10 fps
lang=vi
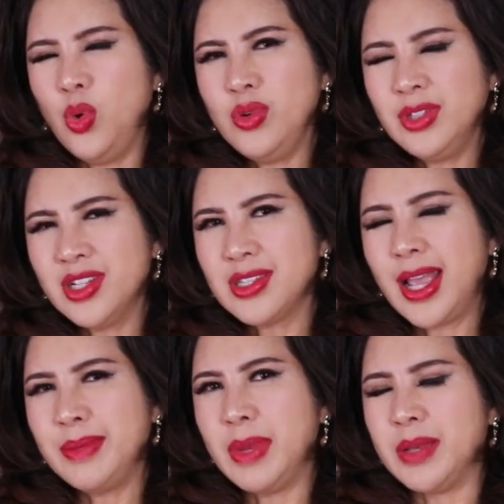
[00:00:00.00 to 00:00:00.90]
uống tới
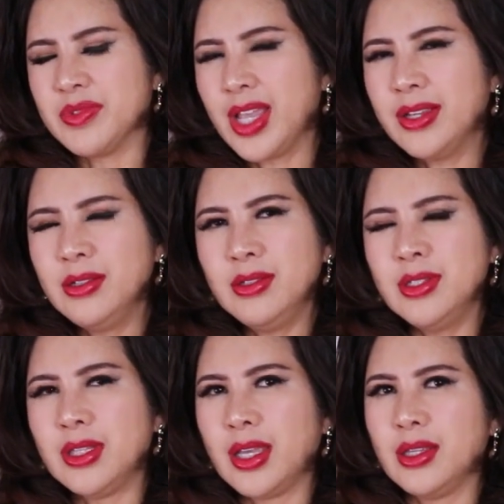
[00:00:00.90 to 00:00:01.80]
say mềm say
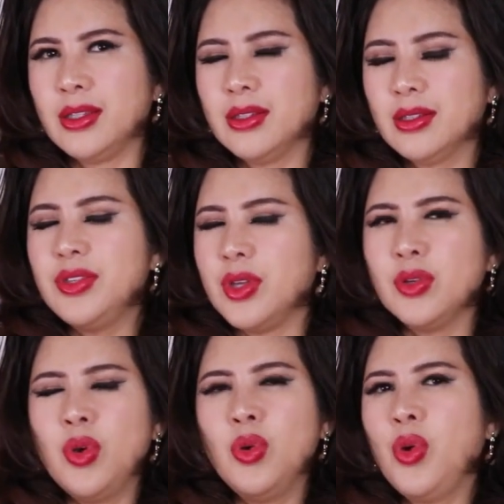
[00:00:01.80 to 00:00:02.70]
khướt như vậy cái
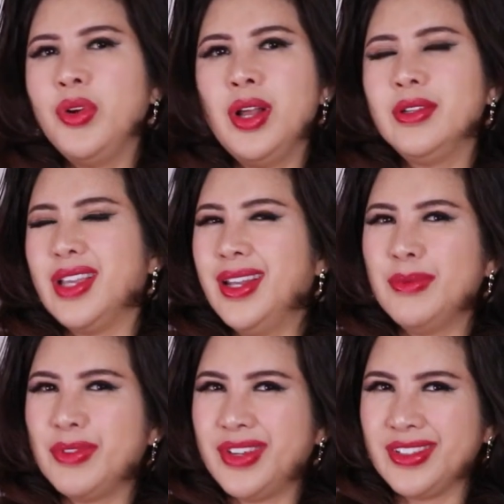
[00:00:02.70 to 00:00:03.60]
chuyện cô cô đơn chỉ
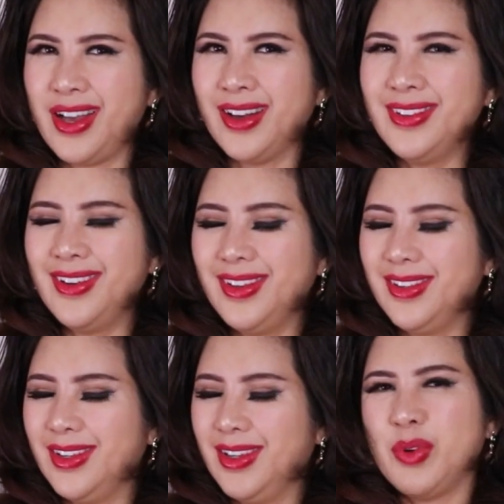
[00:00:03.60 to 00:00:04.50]
là một phần nhỏ thôi
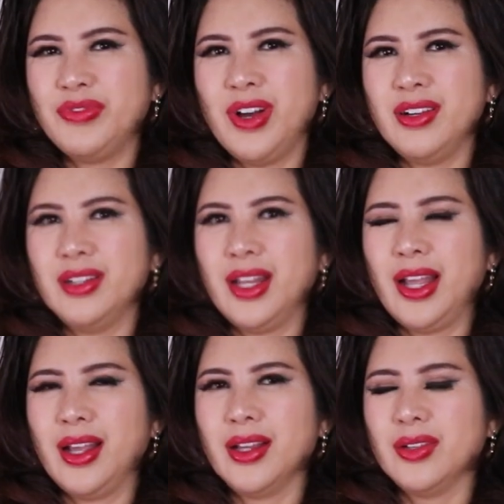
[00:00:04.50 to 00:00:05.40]
một phần
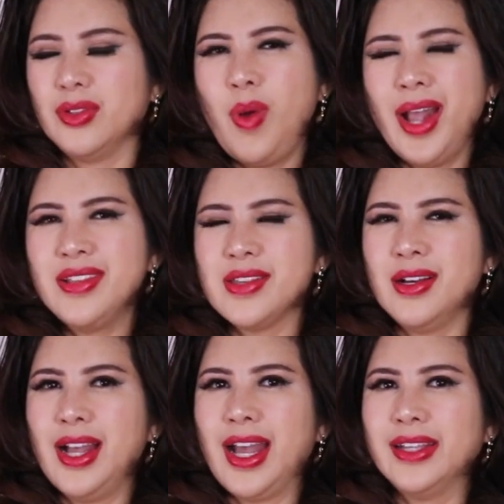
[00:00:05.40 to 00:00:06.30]
là cô quá
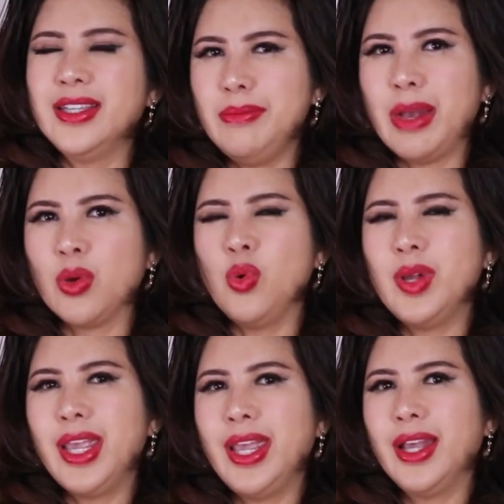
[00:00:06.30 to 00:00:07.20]
sợ hãi khi mà
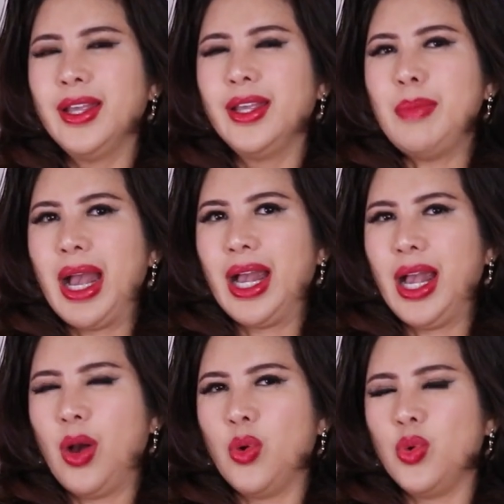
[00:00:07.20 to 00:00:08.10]
cô nghe cái bà
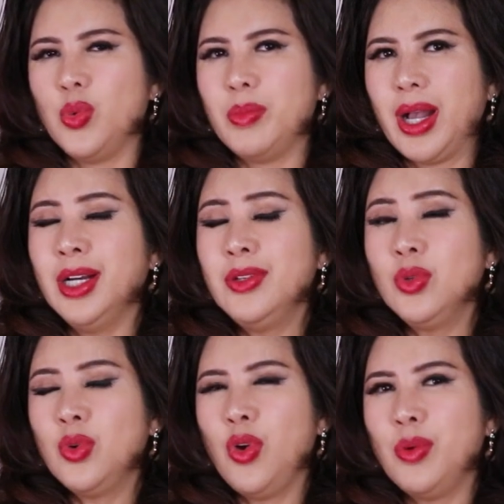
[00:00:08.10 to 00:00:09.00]
hầu
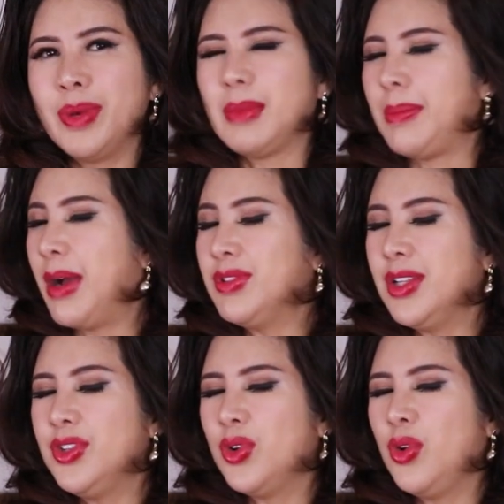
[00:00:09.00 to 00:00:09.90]
mới của cô bà báo
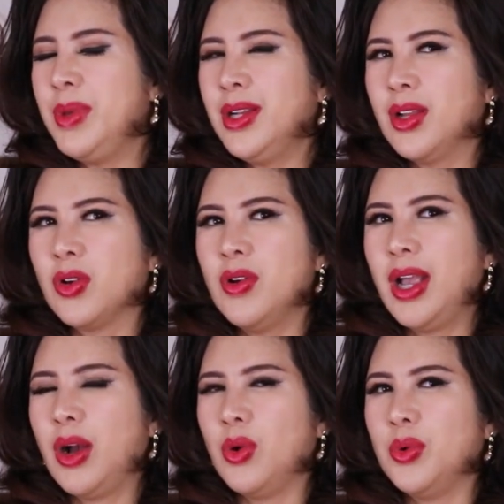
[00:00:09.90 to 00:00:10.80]
tin cho cô biết là
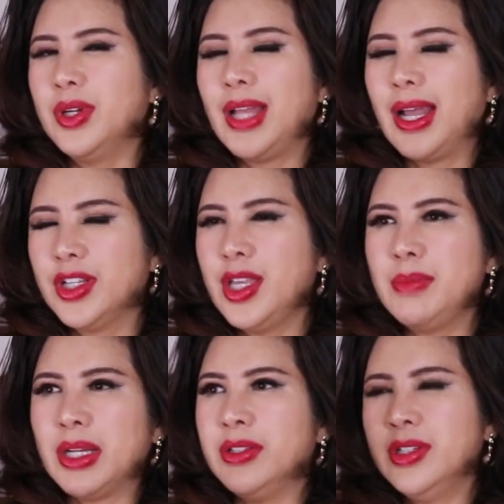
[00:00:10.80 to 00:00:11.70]
con hầu đó.
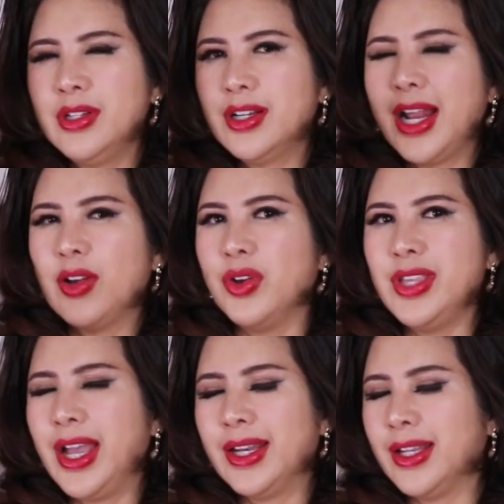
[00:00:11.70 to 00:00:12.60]
khi mà đưa nó ra
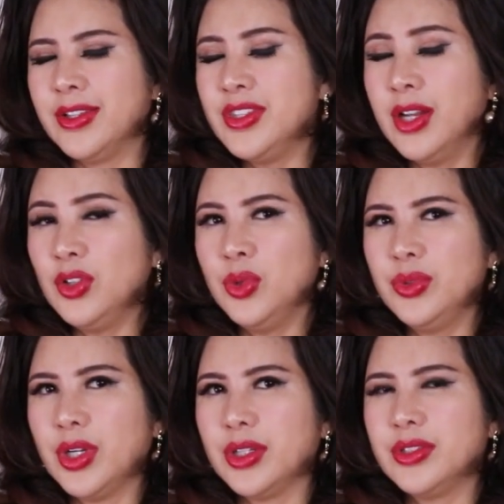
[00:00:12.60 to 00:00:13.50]
khỏi nhà là nó chết
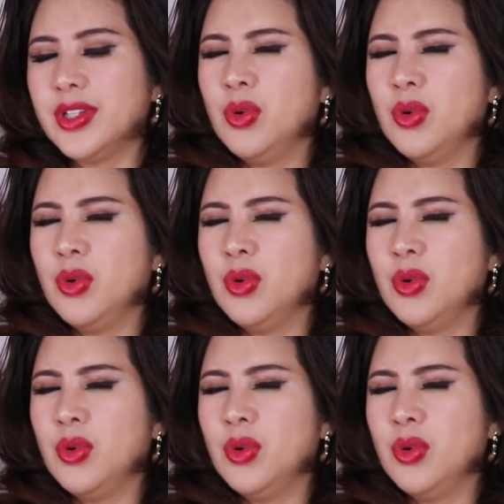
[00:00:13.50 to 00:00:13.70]
luôn rồi